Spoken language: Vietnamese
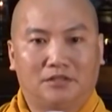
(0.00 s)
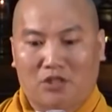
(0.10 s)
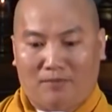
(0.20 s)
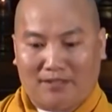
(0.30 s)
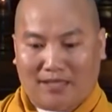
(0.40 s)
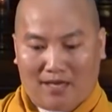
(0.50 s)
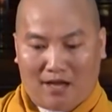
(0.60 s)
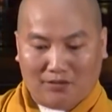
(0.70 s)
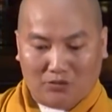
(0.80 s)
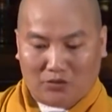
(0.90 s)
Rồi bên cạnh
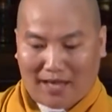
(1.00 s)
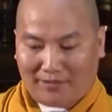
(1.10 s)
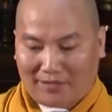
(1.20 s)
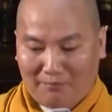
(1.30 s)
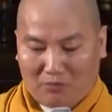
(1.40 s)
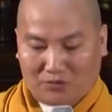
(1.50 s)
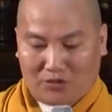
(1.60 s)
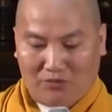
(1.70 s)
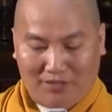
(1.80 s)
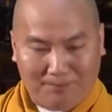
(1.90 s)
đó tôi lại thấy một
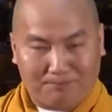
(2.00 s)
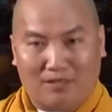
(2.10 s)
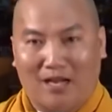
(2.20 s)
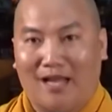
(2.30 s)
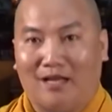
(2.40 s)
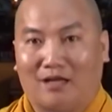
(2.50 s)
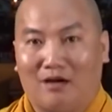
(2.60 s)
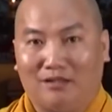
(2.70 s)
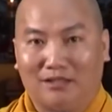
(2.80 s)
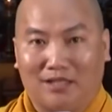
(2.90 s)
số clip lại là
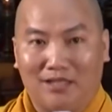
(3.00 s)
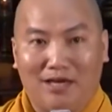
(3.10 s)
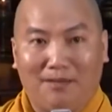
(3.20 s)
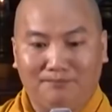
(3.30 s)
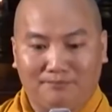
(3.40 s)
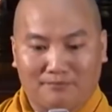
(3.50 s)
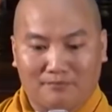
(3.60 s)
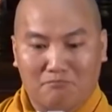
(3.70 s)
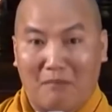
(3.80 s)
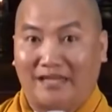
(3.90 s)
có những cái nhóm
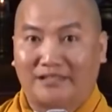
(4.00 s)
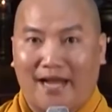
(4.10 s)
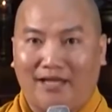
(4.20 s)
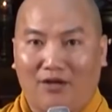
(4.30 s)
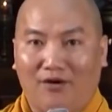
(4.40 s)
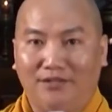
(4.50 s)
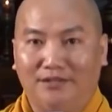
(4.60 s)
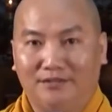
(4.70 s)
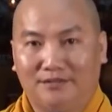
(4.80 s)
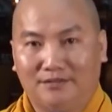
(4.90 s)
bạn trẻ
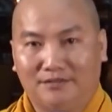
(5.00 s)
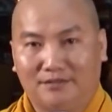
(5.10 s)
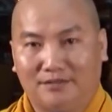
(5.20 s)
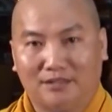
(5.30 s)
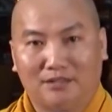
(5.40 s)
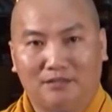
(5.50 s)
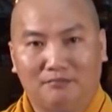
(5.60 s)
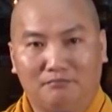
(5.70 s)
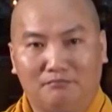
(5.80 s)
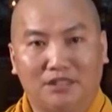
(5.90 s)
thôi,
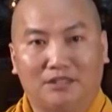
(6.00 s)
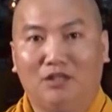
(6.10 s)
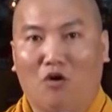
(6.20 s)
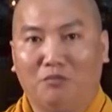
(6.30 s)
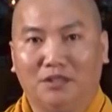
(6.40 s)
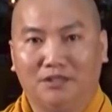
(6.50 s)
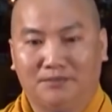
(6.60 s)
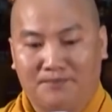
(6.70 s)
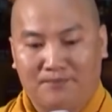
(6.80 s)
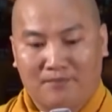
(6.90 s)
chừng 19 đôi mươi,
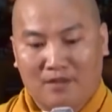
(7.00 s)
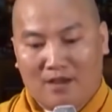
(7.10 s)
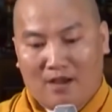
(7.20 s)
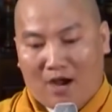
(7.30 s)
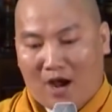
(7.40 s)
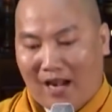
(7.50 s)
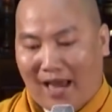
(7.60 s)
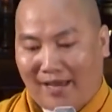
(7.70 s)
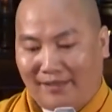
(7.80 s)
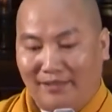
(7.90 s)
họ
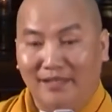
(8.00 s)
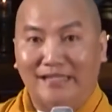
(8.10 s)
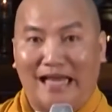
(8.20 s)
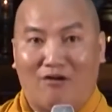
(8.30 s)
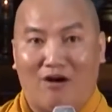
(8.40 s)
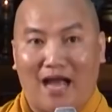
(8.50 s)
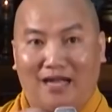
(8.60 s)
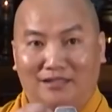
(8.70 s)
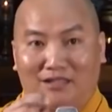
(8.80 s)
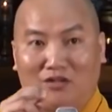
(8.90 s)
lại thi nhau họ
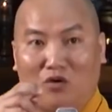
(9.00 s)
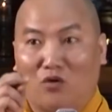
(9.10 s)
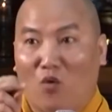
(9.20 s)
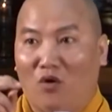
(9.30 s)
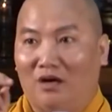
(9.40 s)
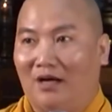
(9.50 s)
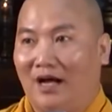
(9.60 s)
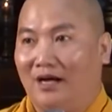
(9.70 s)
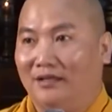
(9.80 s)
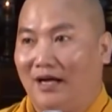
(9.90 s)
ăn những cái con đuông.
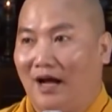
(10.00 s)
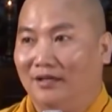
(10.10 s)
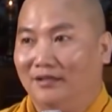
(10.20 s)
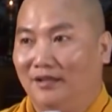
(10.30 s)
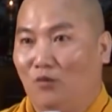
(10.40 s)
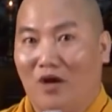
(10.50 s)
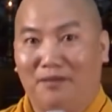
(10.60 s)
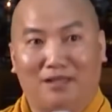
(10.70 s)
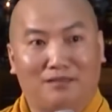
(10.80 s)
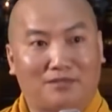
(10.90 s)
Ở
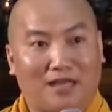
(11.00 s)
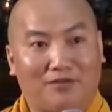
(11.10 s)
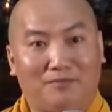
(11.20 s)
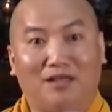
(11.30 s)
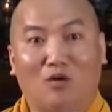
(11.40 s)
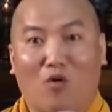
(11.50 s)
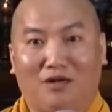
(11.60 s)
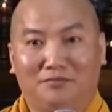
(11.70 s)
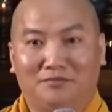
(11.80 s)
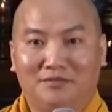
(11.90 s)
quê mình các vị biết đuông
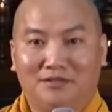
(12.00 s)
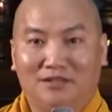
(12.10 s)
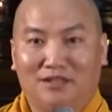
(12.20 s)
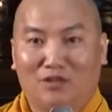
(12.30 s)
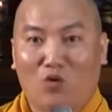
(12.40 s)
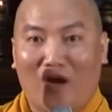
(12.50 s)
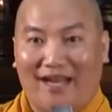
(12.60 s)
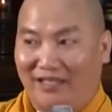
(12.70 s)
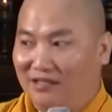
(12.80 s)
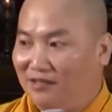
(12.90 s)
không? Đuông
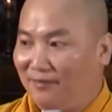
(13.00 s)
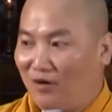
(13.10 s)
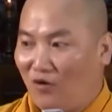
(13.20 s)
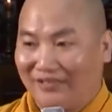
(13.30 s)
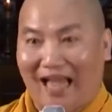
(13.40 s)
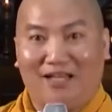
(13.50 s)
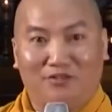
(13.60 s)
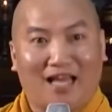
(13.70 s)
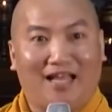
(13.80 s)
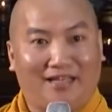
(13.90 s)
ăn dừa bằng ngón
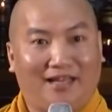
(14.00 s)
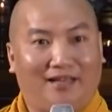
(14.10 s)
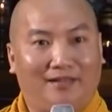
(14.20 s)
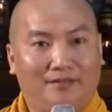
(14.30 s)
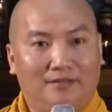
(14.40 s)
tay vậy nè,